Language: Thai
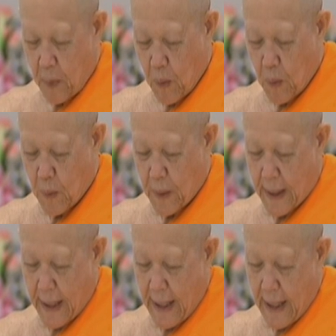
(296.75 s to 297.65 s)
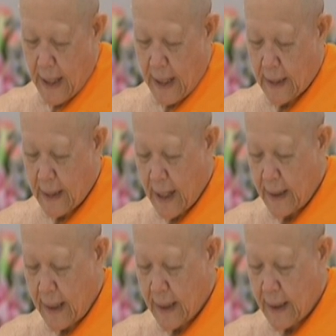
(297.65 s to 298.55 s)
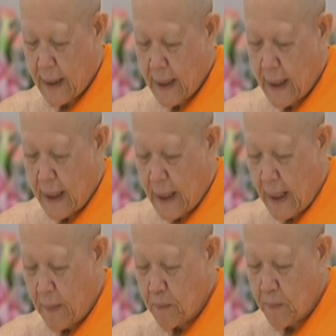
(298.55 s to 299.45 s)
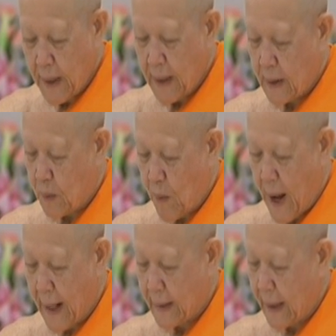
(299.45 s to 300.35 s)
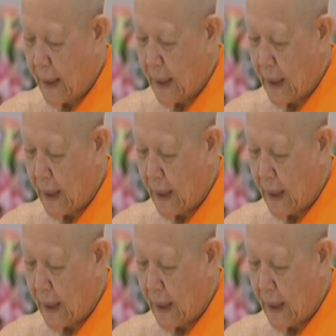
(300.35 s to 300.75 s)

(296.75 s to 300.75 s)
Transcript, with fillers: ภูรีานิก ลิมเลิศวาที